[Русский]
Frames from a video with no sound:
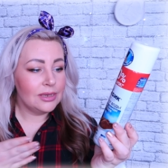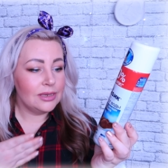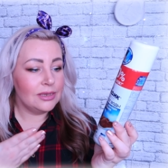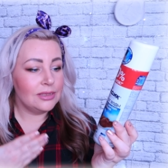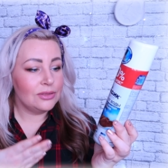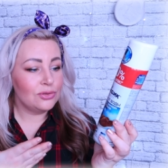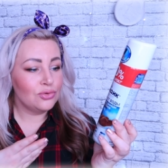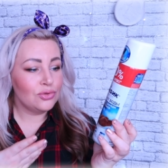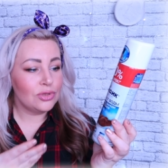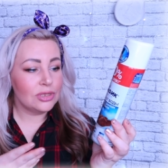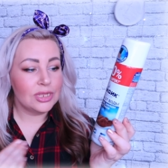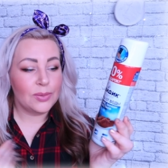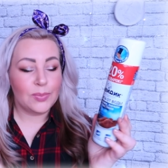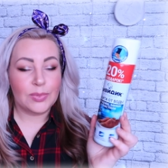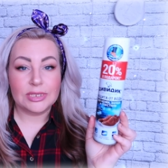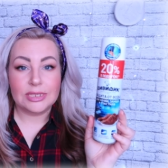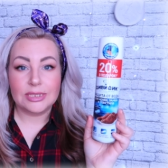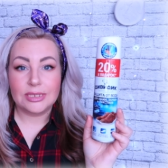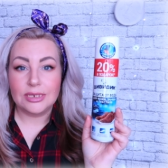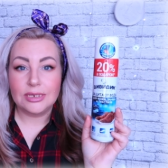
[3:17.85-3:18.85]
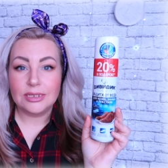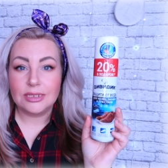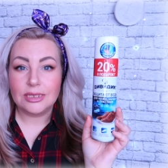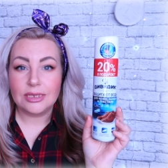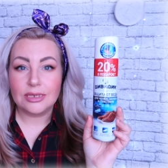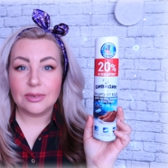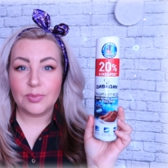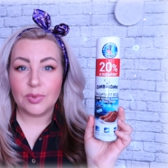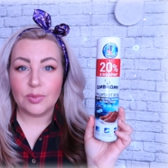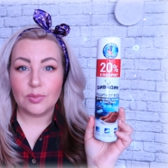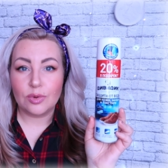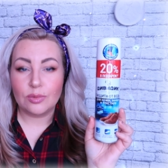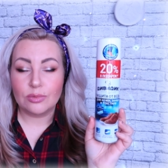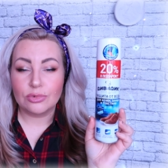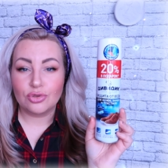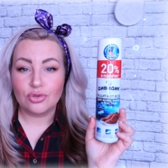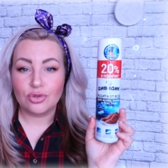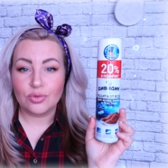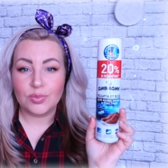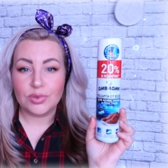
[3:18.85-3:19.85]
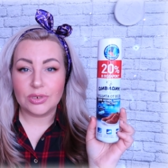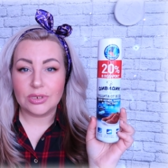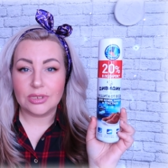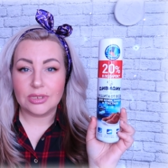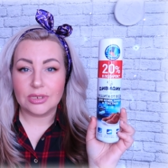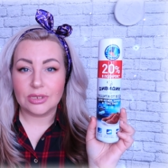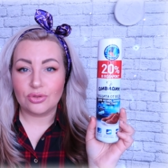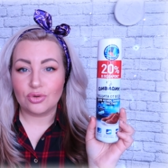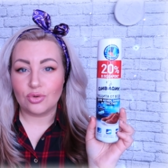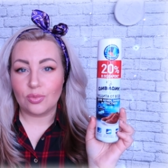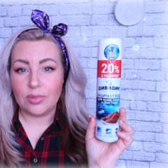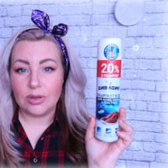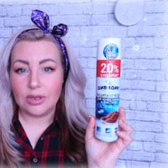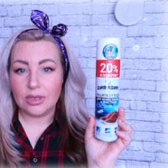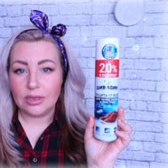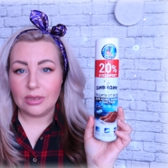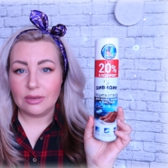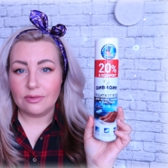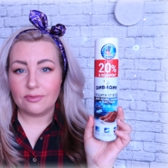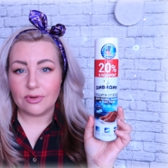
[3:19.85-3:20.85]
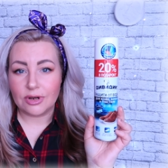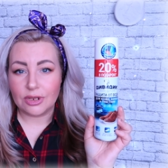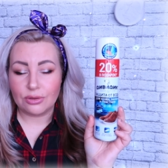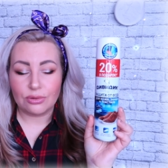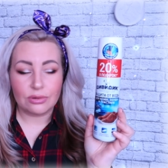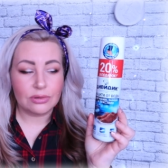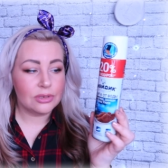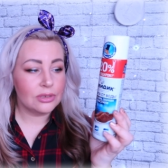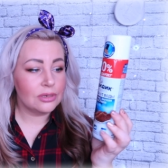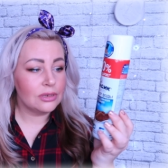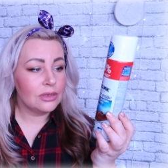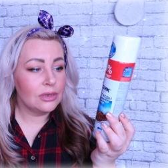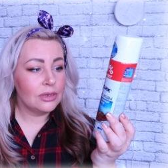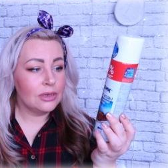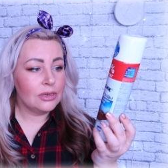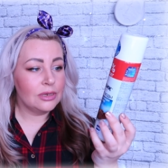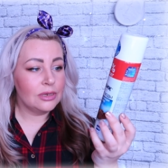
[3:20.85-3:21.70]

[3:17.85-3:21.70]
И тут она по скидке, по-моему, 150 рублей в районе.